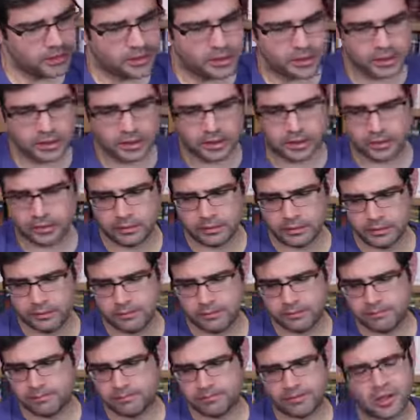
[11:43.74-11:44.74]
e
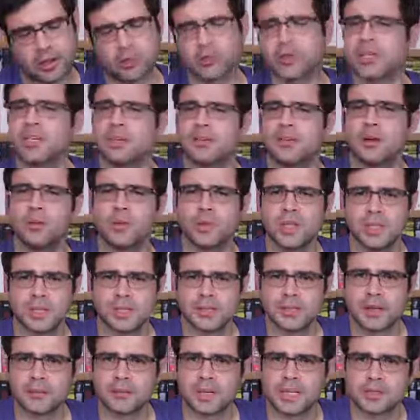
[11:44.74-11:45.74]
falou que não
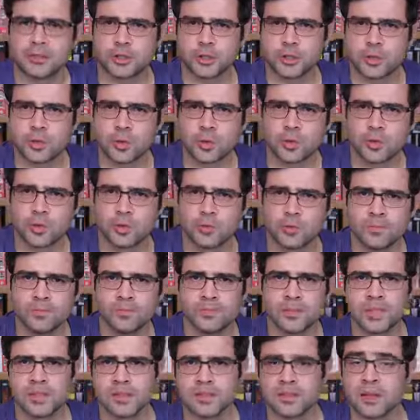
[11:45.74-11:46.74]
ia dar mais show,
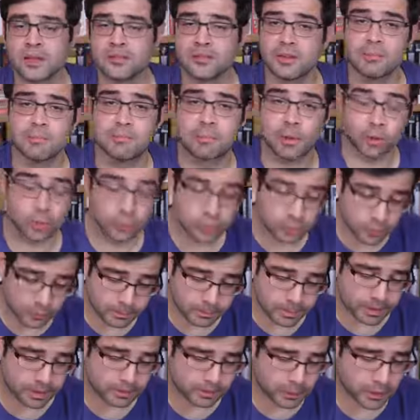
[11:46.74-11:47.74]
que estava pronto
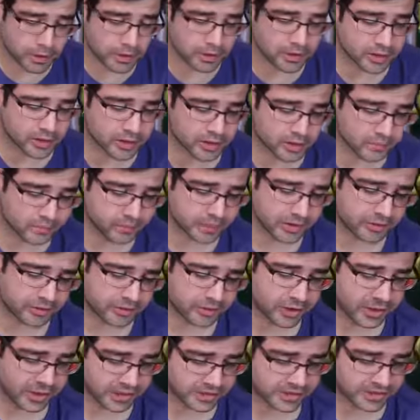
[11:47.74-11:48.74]
para morrer,
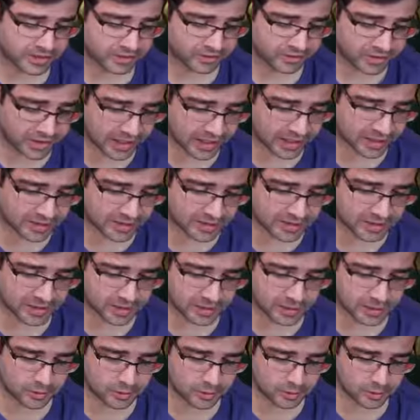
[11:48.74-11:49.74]
foi essa frase
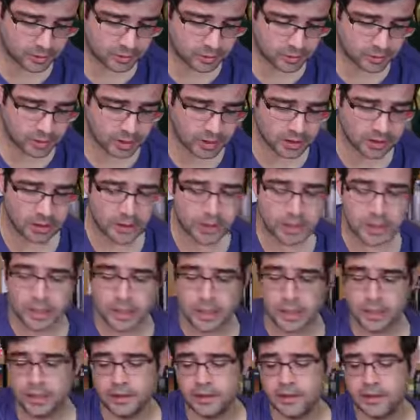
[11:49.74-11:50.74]
que ele usou.
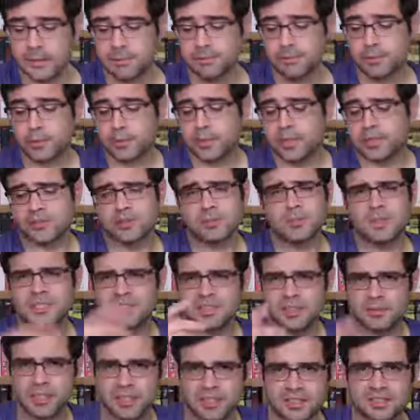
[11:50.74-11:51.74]
E depois, uma
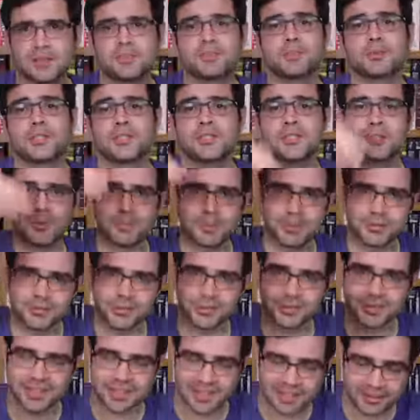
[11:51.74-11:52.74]
semana depois, também eu
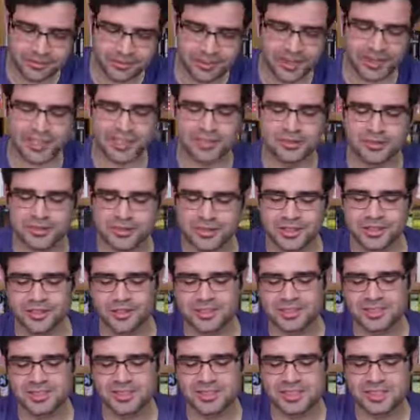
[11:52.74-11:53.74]
voltei a falar no
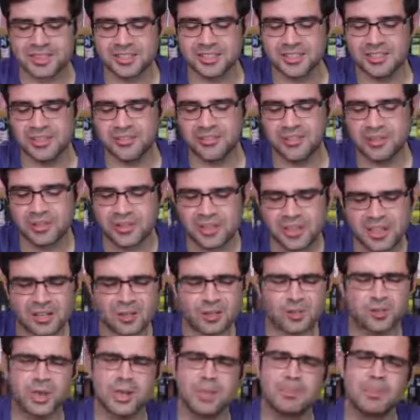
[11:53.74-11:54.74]
vídeo de sexta, ele falou:
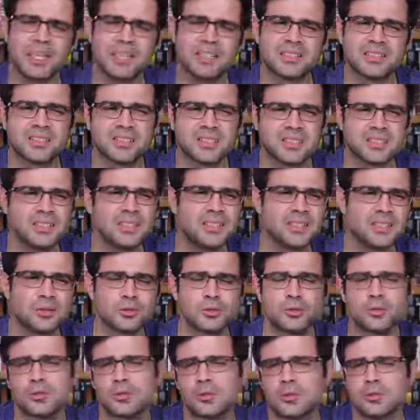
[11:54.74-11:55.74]
"Não, não é bem assim,
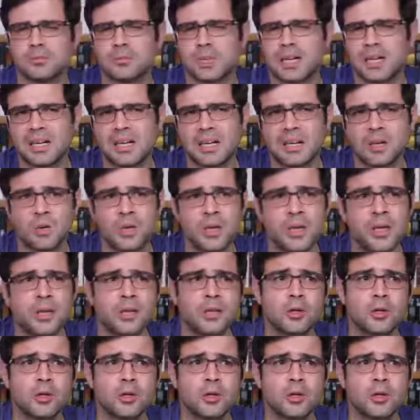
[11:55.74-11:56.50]
eu não tô mal,